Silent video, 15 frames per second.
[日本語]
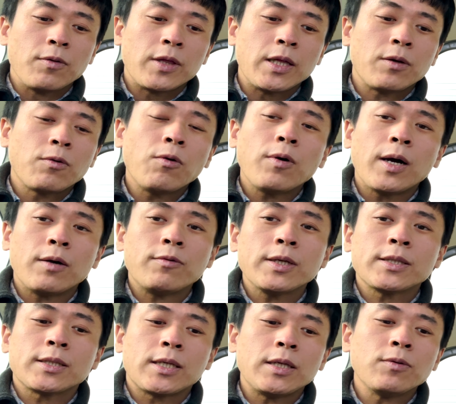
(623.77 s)
の実行犯
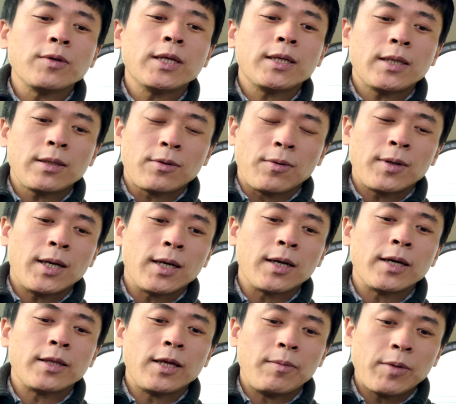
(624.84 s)
は月野田だと考
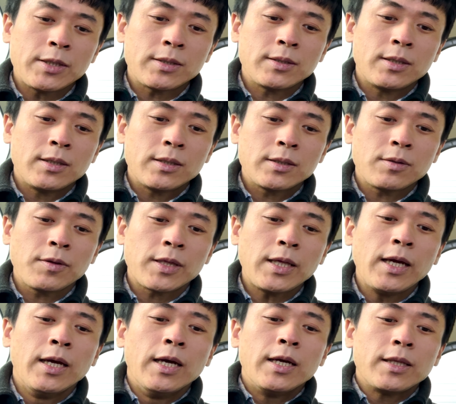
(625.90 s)
えていますそし
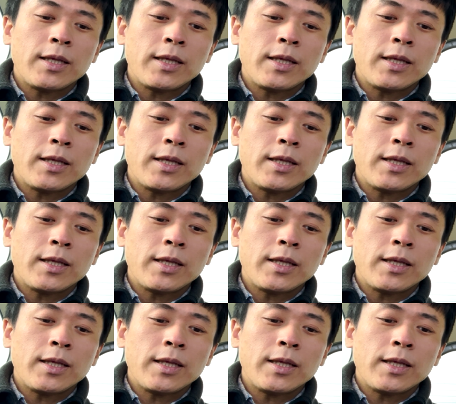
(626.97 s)
て